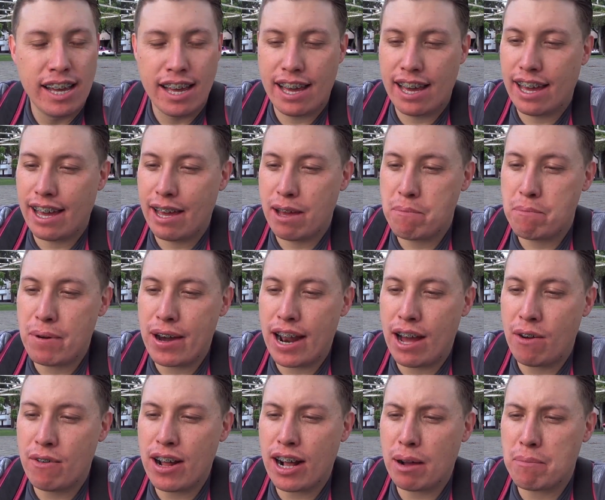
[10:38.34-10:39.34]
eh,
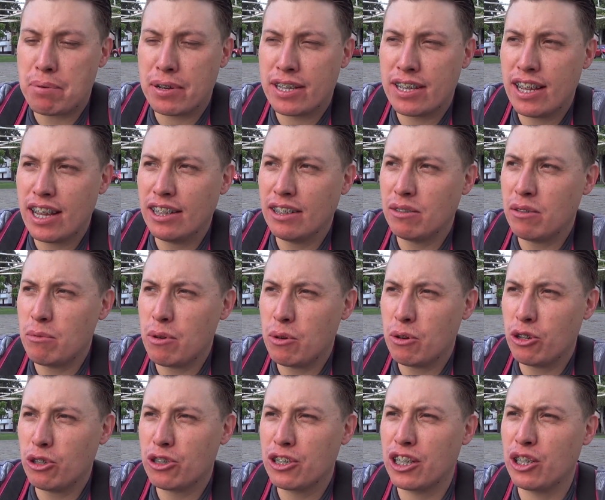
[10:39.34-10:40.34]
para una capacidad, no me
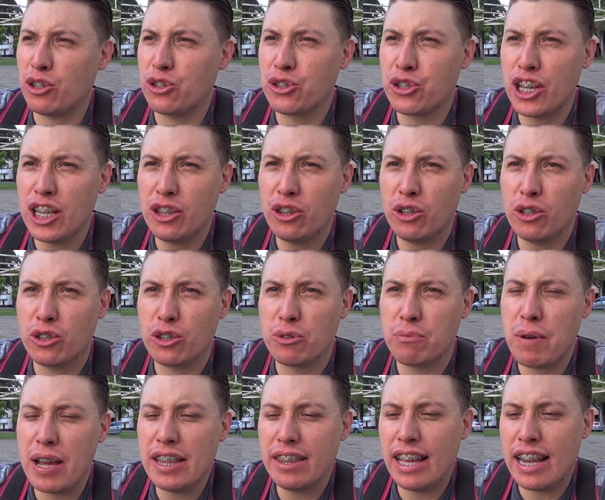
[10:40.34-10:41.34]
acuerdo si
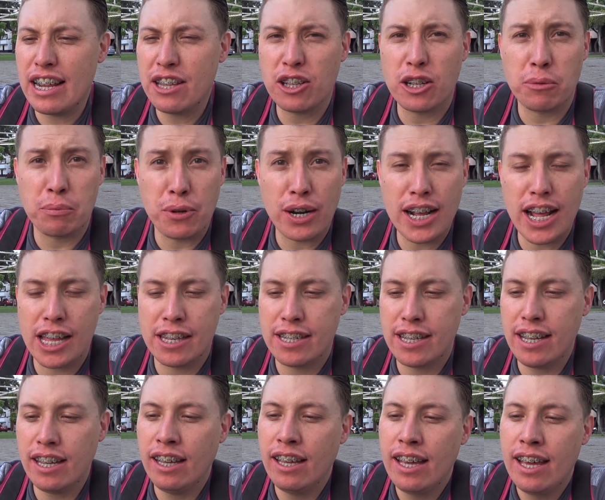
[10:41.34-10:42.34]
220 litros por ahí
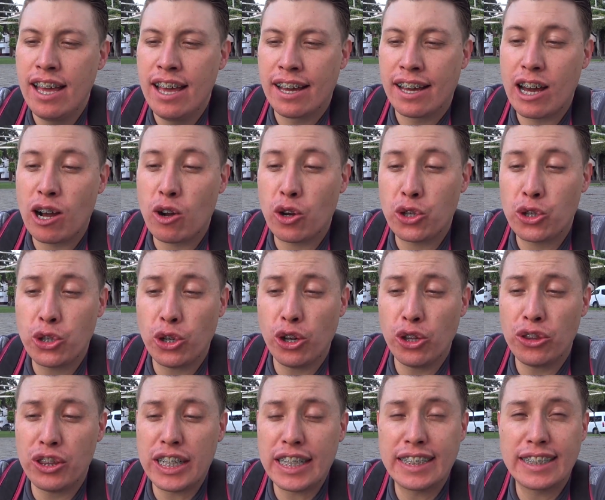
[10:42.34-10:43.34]
así, que
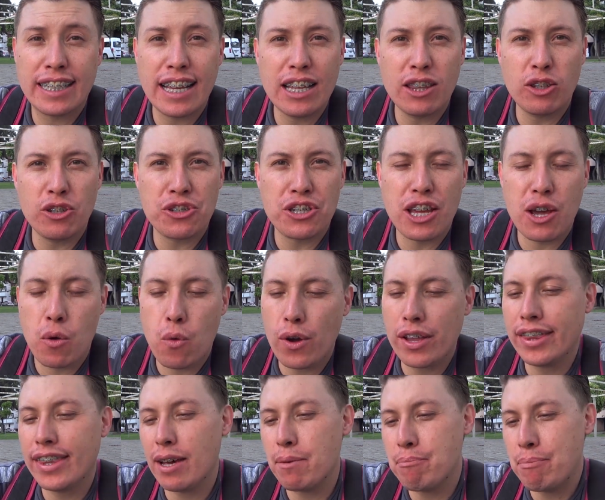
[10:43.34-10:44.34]
costó
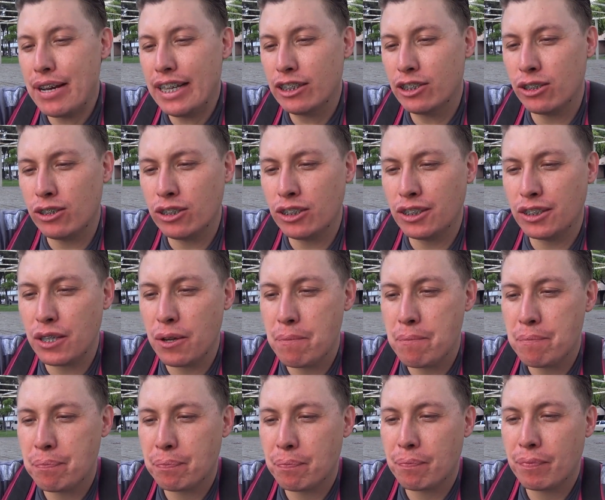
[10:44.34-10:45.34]
350 pesos.
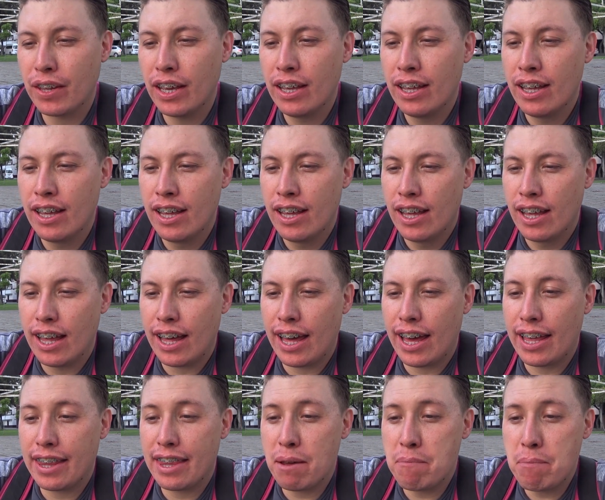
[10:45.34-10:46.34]

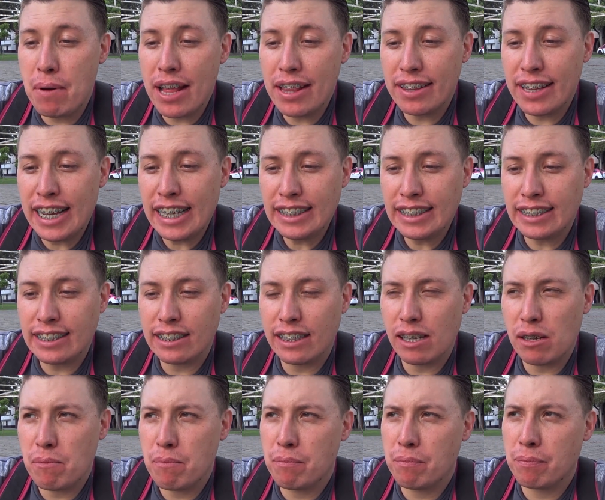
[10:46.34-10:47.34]
Eh, de plantas
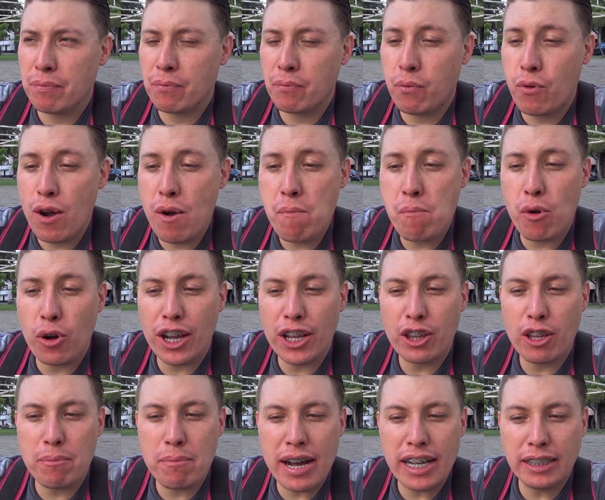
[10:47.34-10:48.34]
mm, fue un
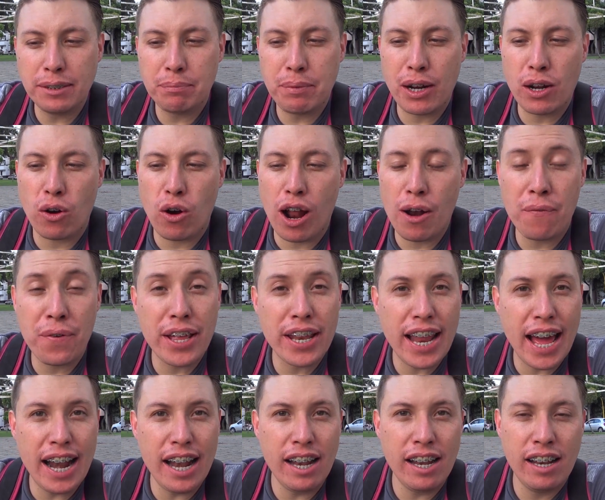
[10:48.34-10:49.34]
poquito más, pero al
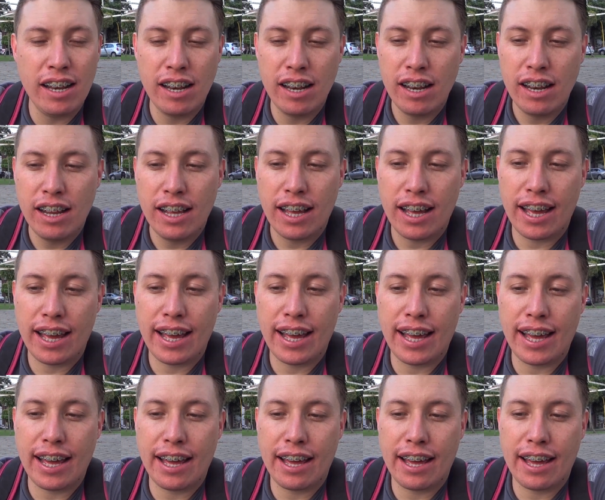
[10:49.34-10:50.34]
final
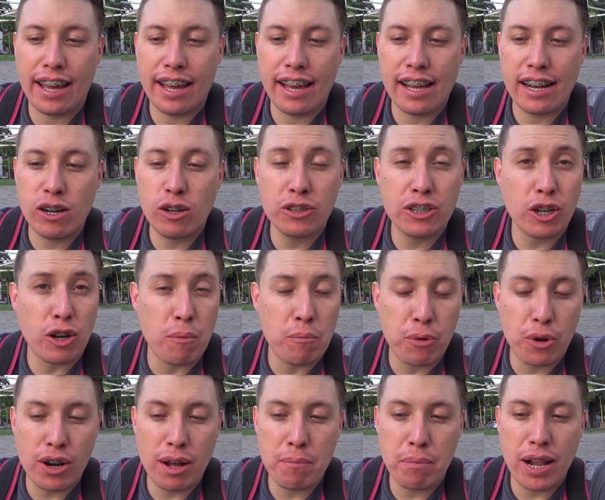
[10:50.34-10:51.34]
eh, no se
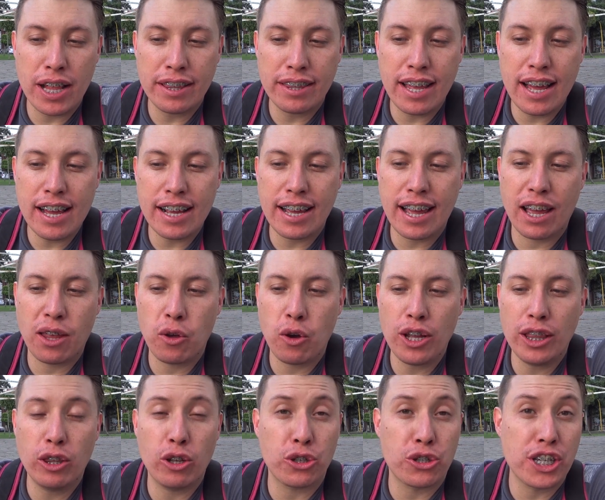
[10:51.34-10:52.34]
compró una planta,
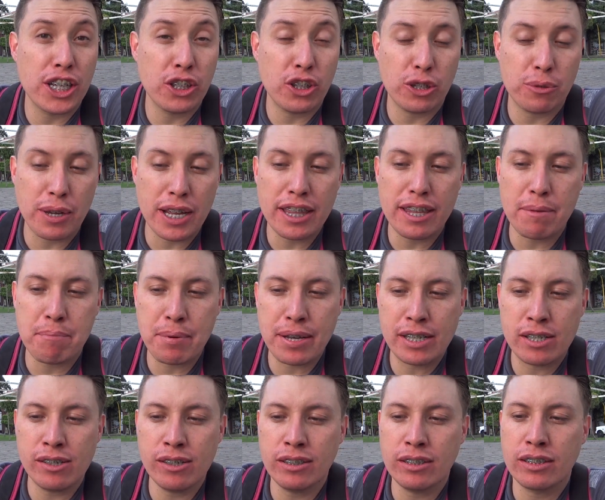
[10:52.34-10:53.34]
quedó en 220
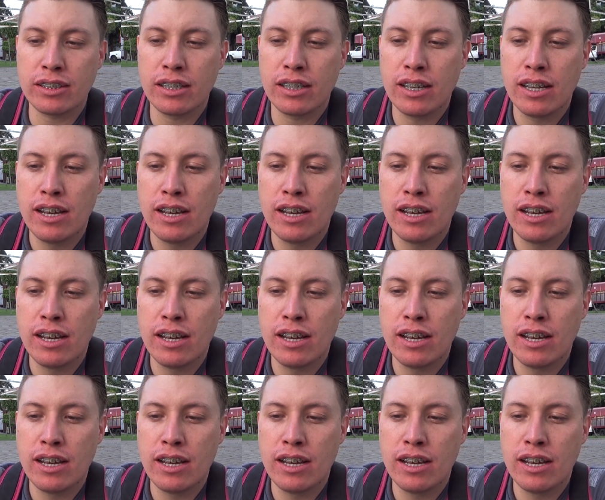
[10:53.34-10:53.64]
pesos.